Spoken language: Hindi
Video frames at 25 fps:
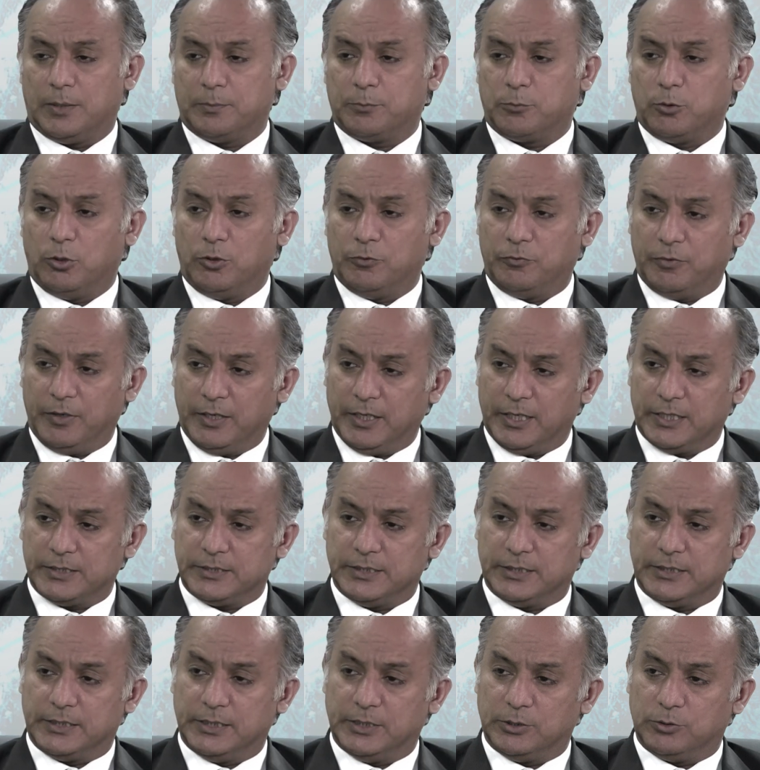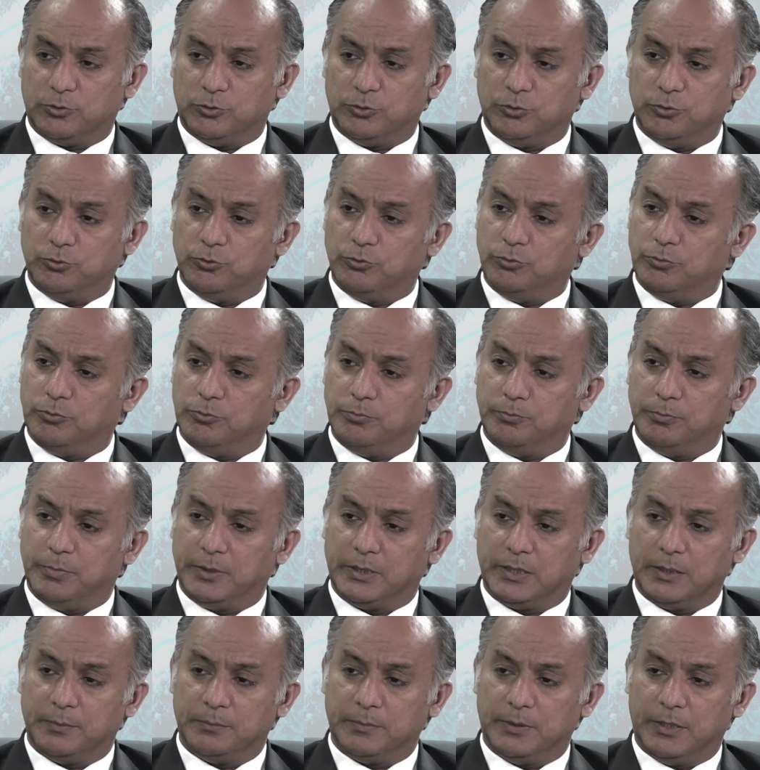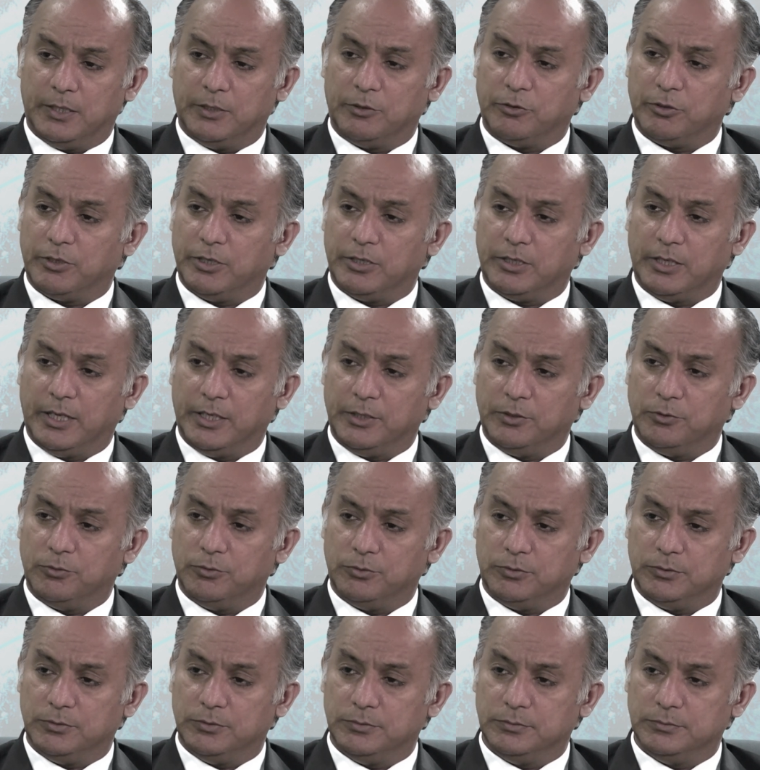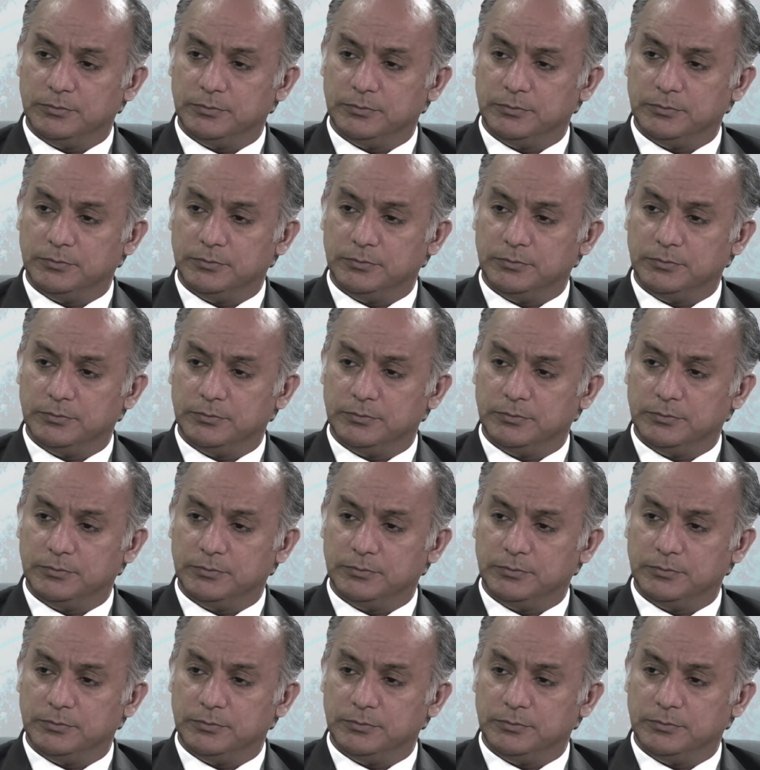आप क्वालिफाई कर जाते हैं तो यू बिकम एडवोकेट हाई कोर्ट